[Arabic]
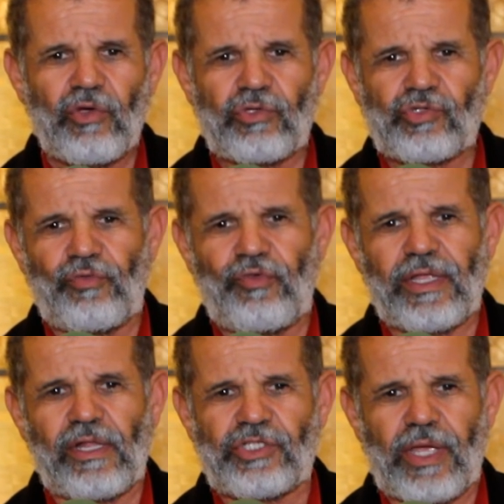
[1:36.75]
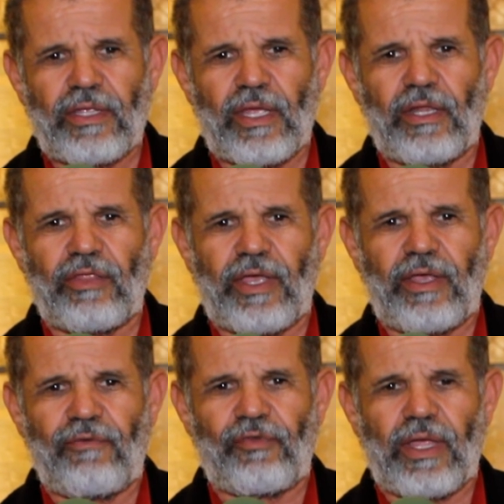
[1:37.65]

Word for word: وتشوف هاد الجاريه اللي ضايعه في